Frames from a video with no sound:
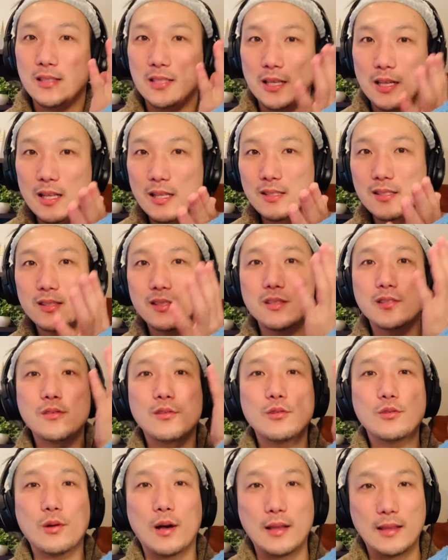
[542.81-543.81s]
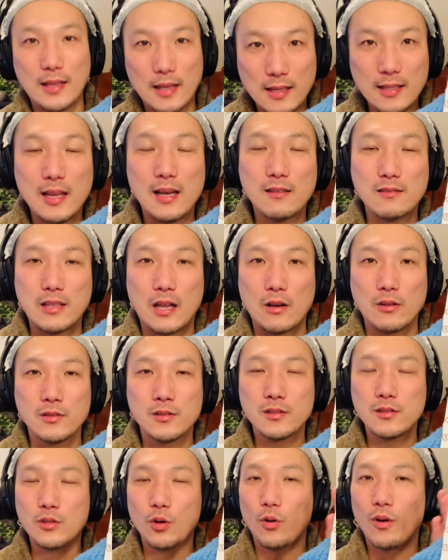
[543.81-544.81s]
自立することができなくなる、
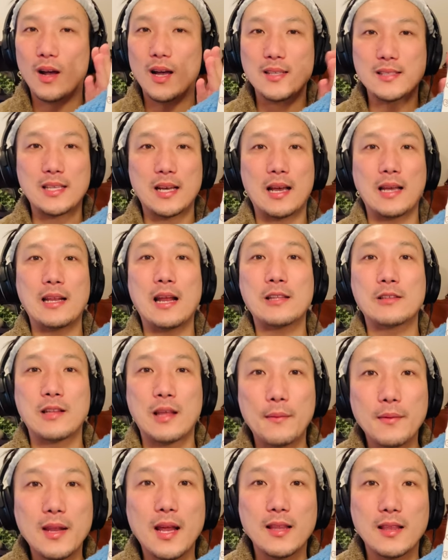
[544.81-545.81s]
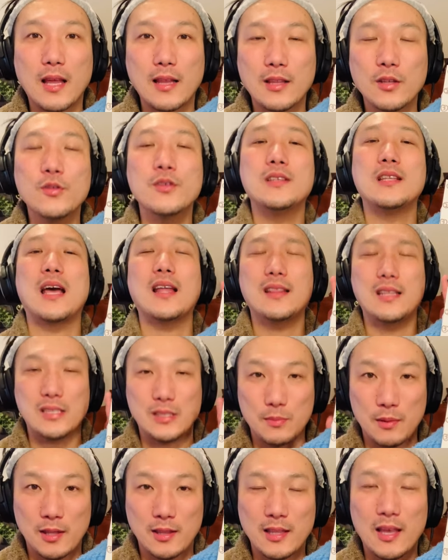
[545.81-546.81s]
ずっとお母さんがいないとダメなんだっていう風になって
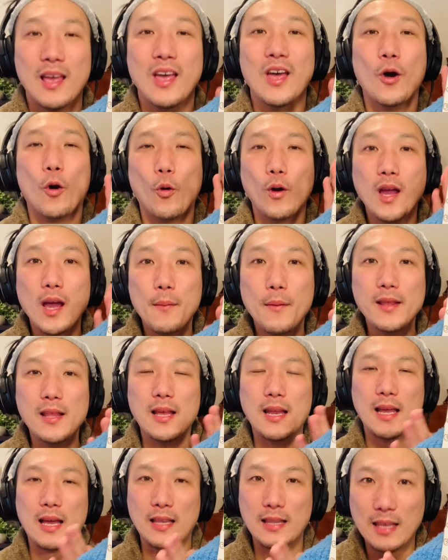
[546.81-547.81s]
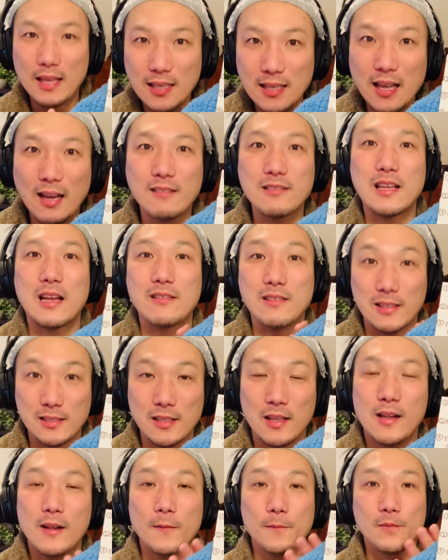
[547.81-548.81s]
しまって、親離れができなくなるんです。
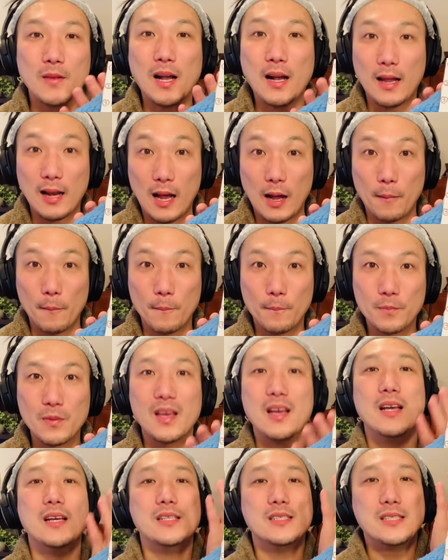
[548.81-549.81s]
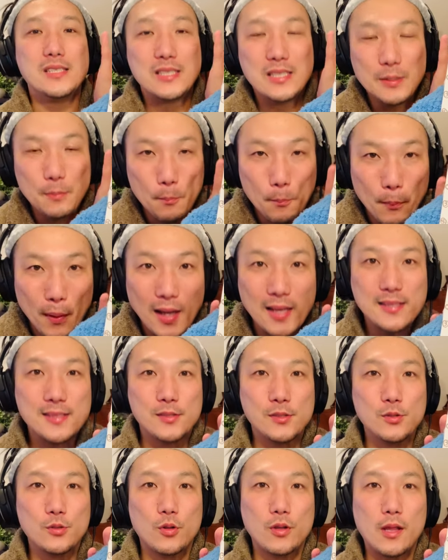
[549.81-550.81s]
だから心配
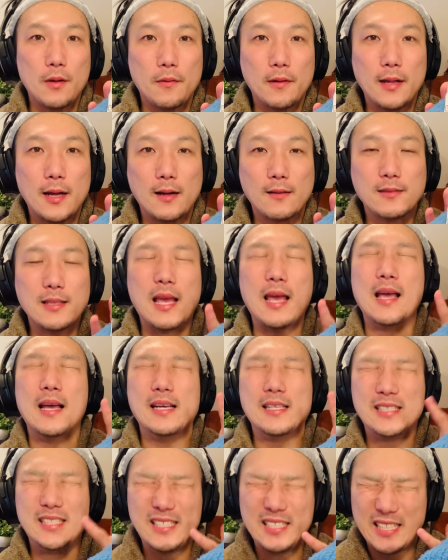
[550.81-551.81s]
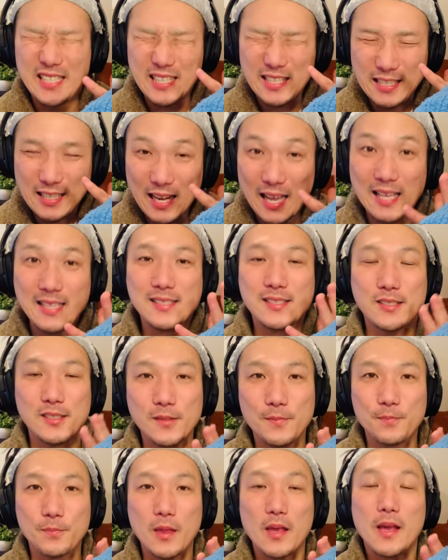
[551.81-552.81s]
するのではなくて信頼する、
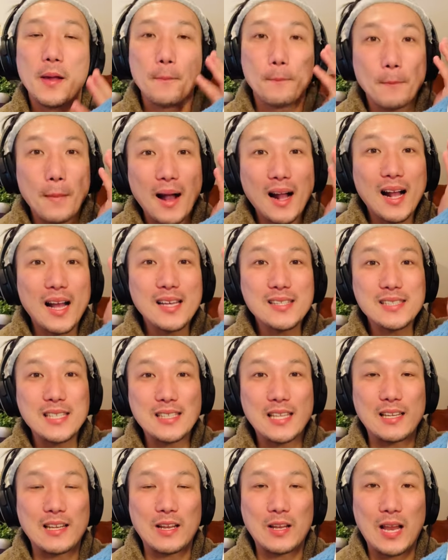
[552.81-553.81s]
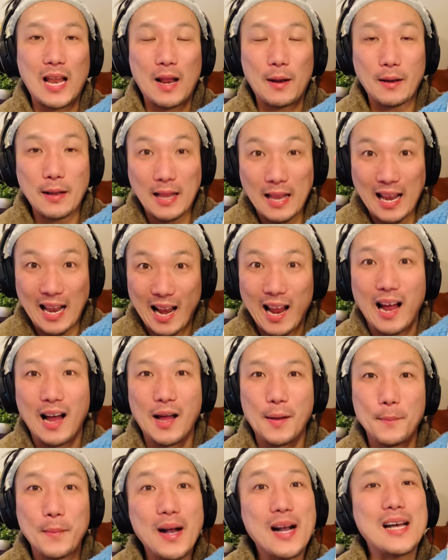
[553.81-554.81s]
任せたのなら
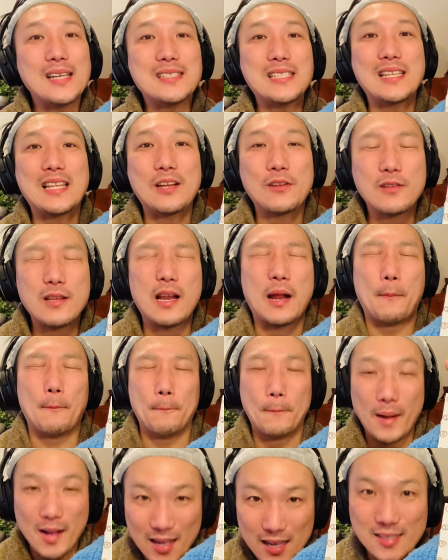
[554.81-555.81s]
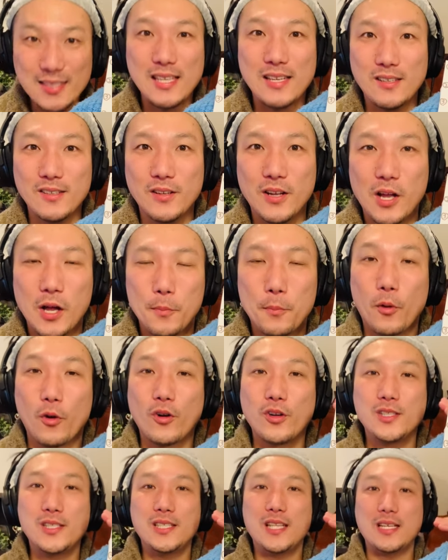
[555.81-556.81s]
任せたのなら任せる、もう
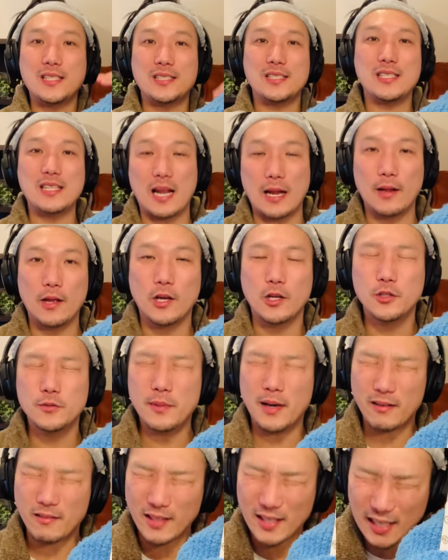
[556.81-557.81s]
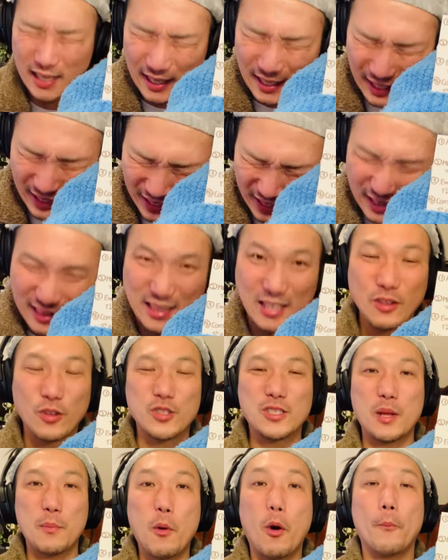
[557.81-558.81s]
口出ししない、うまくいかなかったと
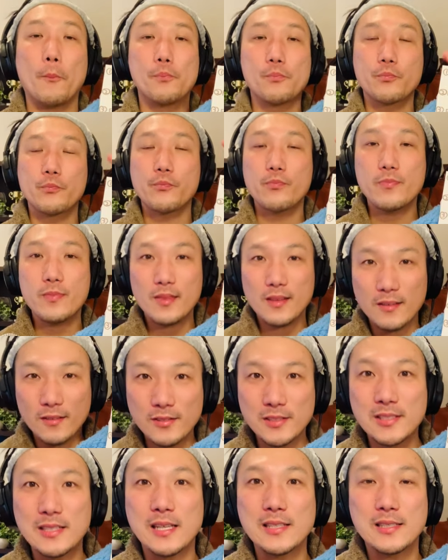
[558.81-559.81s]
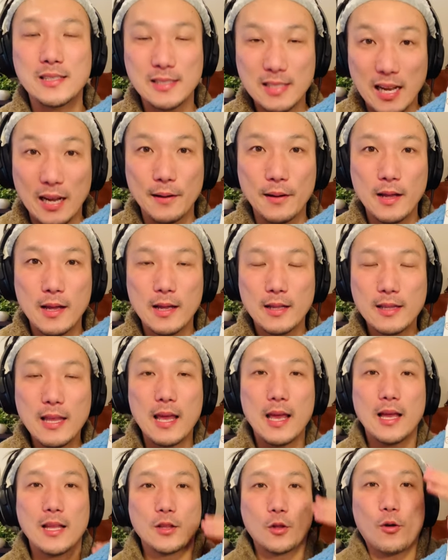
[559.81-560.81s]
しても口出ししない
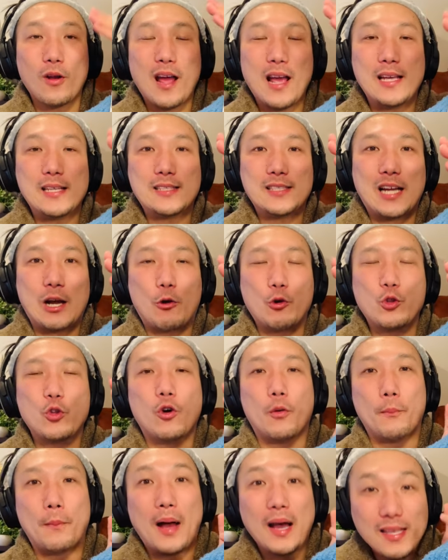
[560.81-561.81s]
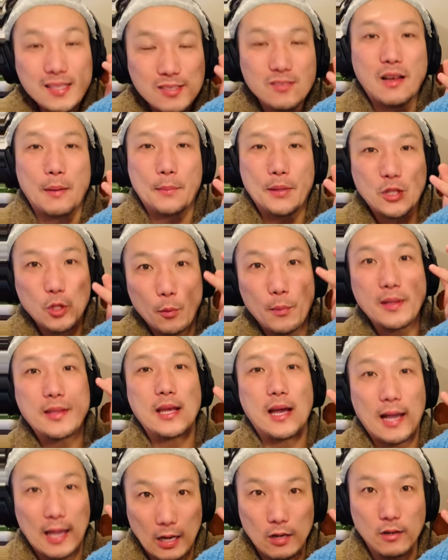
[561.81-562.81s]
で、トライしたことをまずは認め
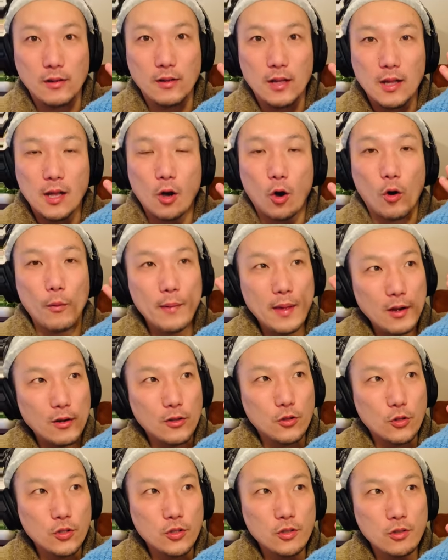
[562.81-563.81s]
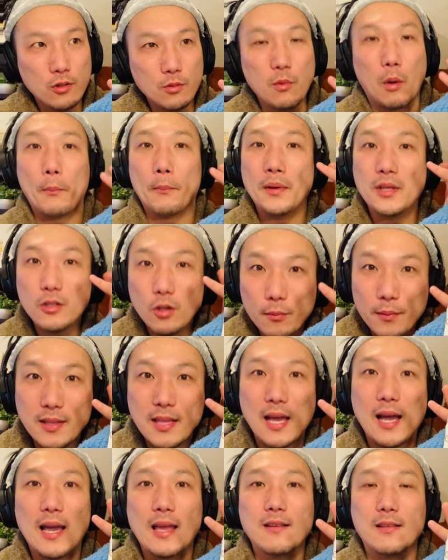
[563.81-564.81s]
てあげる、褒めるというよりも認め
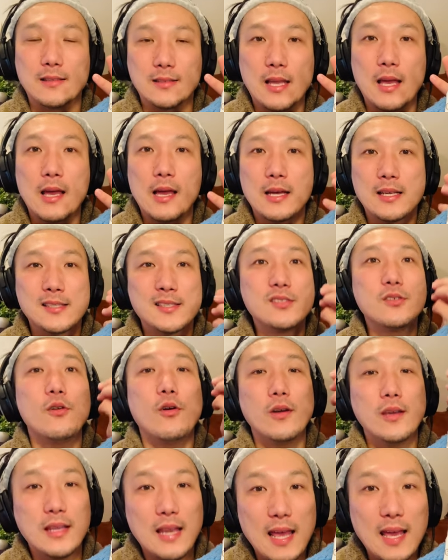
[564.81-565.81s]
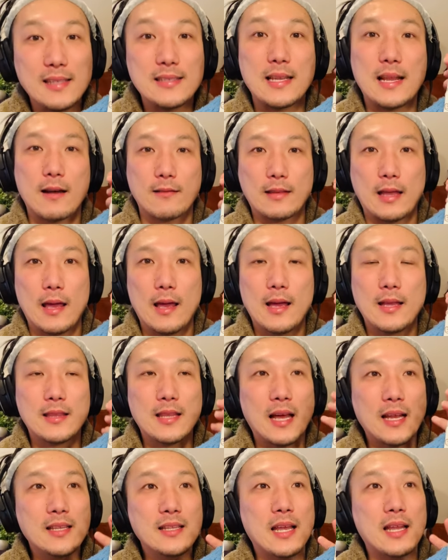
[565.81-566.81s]
てあげるんですね。すごいねじゃなくて、
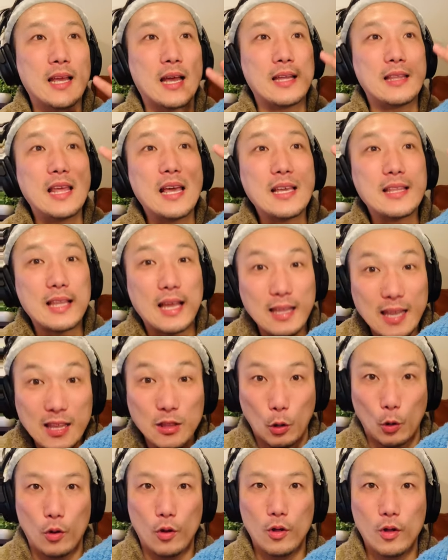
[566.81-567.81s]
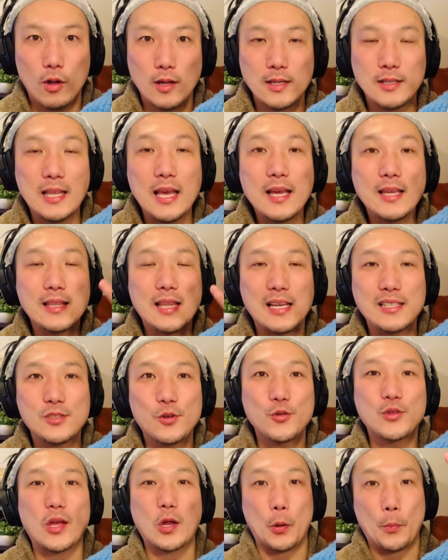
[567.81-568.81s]
何々ができたねと、できた
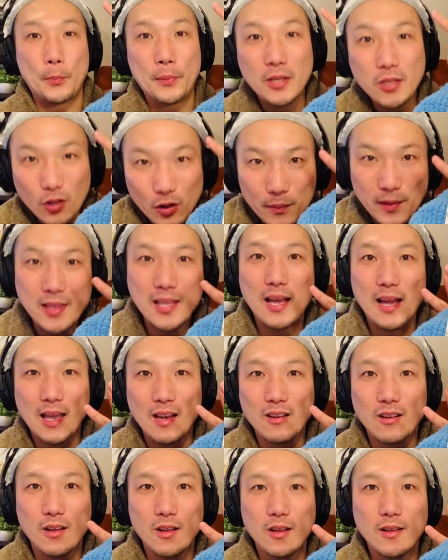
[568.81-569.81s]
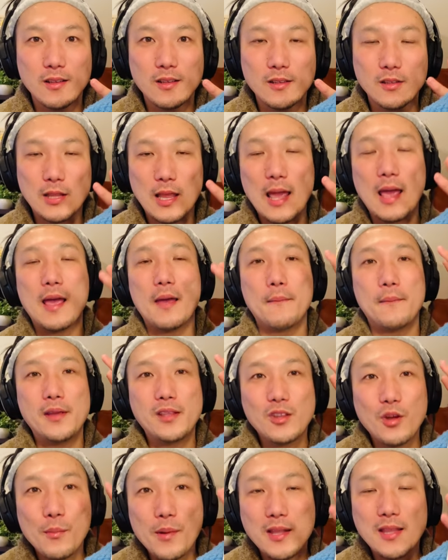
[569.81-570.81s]
状態を認めてあげる。で、
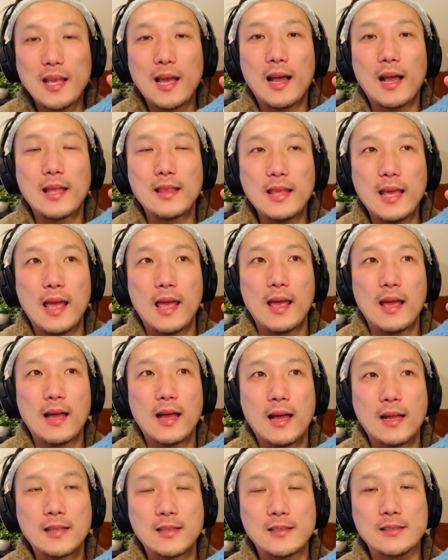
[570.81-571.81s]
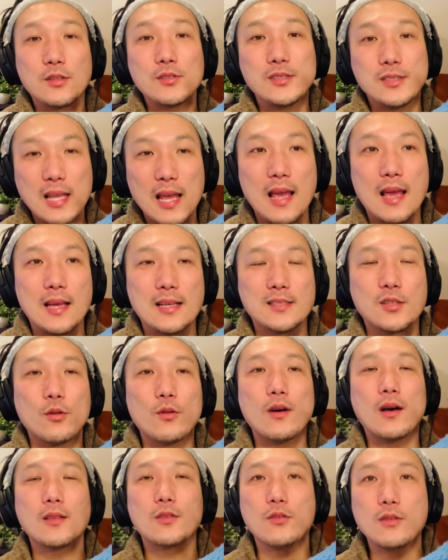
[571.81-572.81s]
認めてあげて、そしてそ
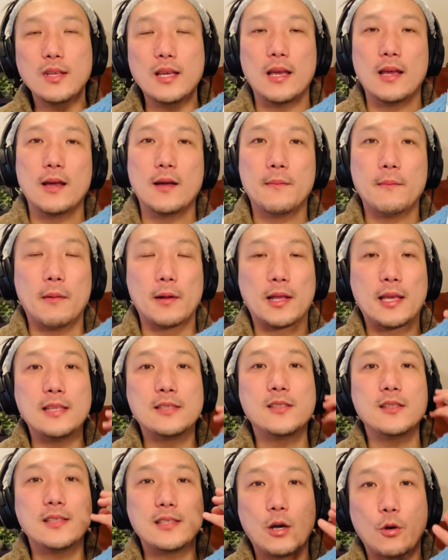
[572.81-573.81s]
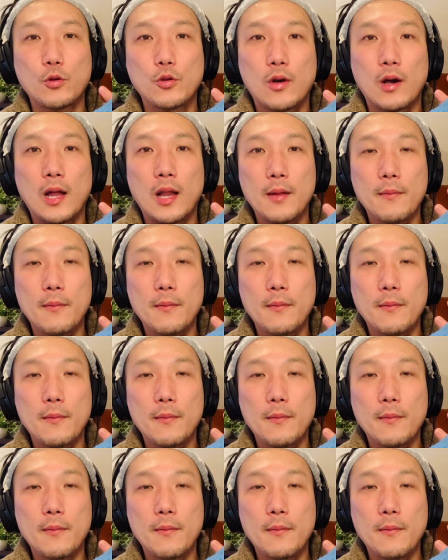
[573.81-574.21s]
の後に気づいたことがあ